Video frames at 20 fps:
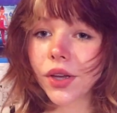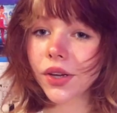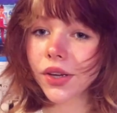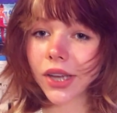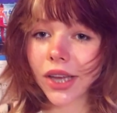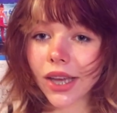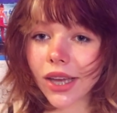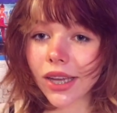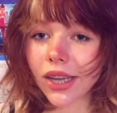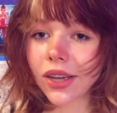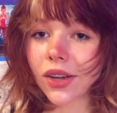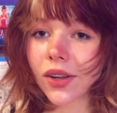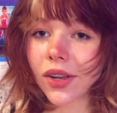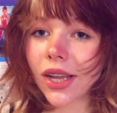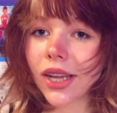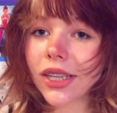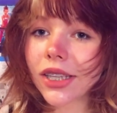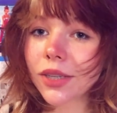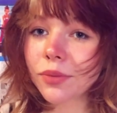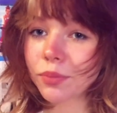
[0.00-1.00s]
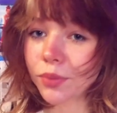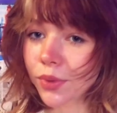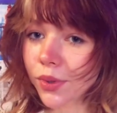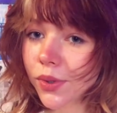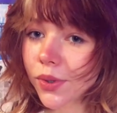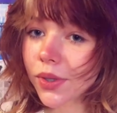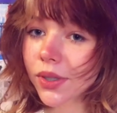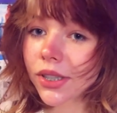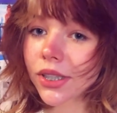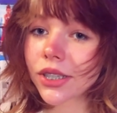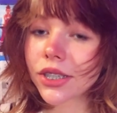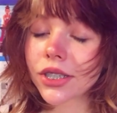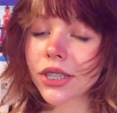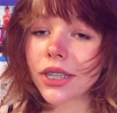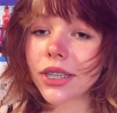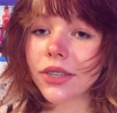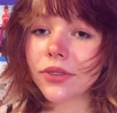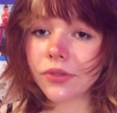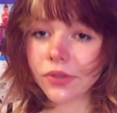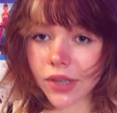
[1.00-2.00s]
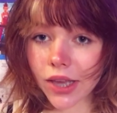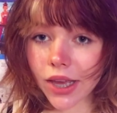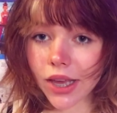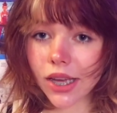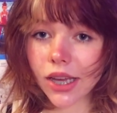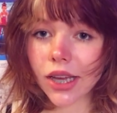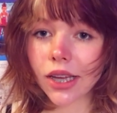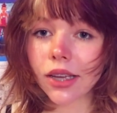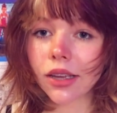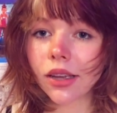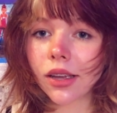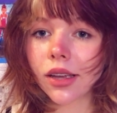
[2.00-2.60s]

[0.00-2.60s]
Okej, okay, kolejny punkt, czyli wiek.